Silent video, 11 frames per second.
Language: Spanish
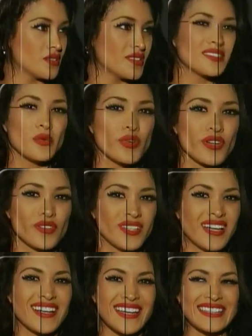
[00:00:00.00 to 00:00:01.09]
Es aburrido, ya
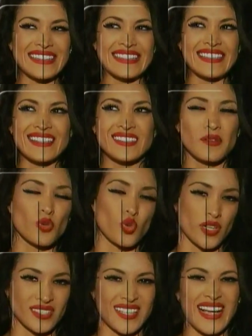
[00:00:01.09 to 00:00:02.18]
la gente ya se
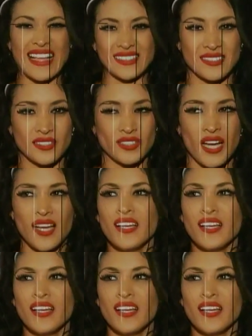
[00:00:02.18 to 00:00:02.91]
aburre, se cansa, o sea,